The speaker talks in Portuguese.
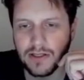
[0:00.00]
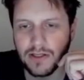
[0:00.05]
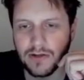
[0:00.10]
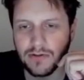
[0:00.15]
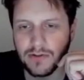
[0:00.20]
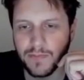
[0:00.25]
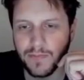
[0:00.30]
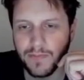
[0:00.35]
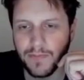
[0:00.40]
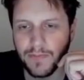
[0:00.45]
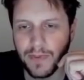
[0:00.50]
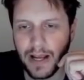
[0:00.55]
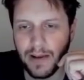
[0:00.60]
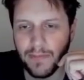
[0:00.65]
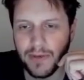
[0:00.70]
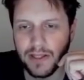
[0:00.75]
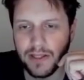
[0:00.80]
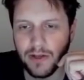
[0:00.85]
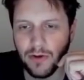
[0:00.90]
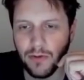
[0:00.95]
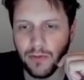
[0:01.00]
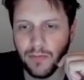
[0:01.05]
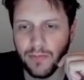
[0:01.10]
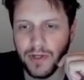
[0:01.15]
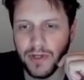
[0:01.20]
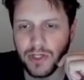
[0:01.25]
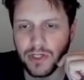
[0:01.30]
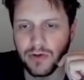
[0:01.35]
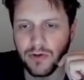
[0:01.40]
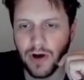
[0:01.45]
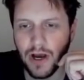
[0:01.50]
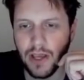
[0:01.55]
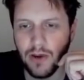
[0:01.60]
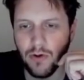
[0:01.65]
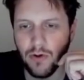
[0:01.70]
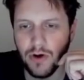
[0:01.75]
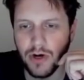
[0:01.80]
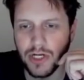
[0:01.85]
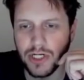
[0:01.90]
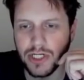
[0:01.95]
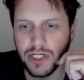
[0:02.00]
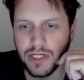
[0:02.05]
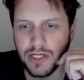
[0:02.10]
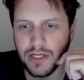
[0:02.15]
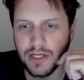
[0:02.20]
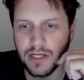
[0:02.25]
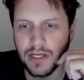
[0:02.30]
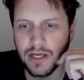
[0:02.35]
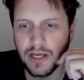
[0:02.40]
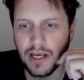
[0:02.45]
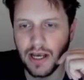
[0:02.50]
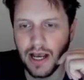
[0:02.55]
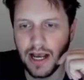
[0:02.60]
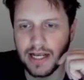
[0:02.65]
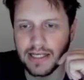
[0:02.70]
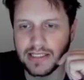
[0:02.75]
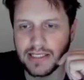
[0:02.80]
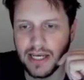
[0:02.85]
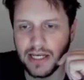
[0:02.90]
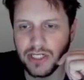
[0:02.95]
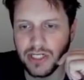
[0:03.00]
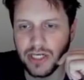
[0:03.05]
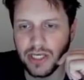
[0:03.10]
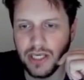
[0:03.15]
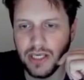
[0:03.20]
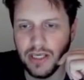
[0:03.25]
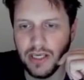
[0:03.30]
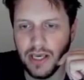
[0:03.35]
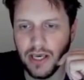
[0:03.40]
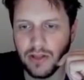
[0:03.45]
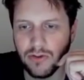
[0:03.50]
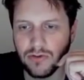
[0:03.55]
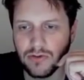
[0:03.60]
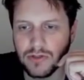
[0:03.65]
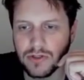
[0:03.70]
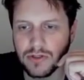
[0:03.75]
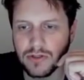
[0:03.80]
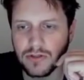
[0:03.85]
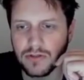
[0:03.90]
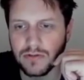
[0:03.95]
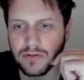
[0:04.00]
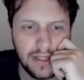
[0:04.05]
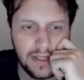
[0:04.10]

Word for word: Então, para manter o Bitcoin hoje a 7.500,